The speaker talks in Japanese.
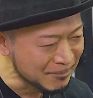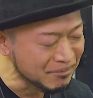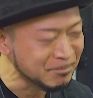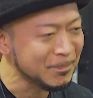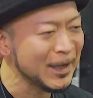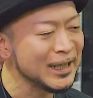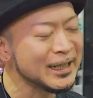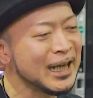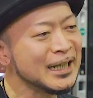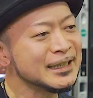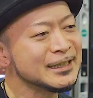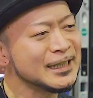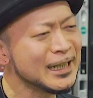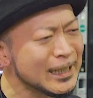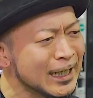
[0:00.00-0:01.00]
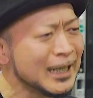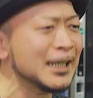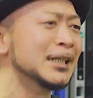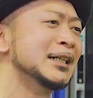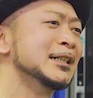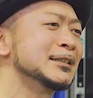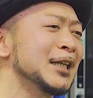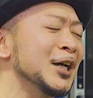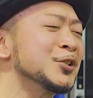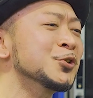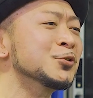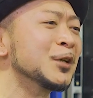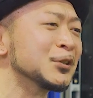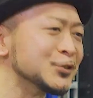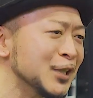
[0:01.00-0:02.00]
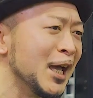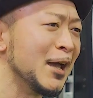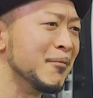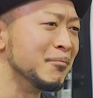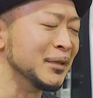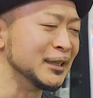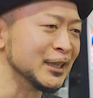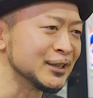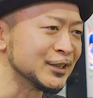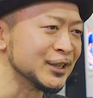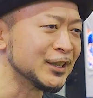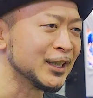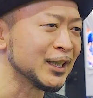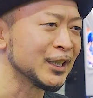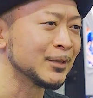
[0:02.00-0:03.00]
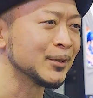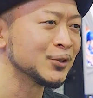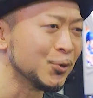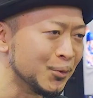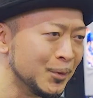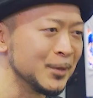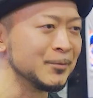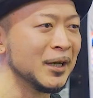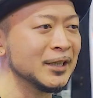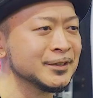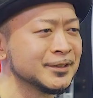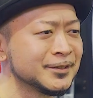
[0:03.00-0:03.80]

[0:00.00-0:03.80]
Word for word: いっぱい感じながら大量上乗せ目指していただければと思いま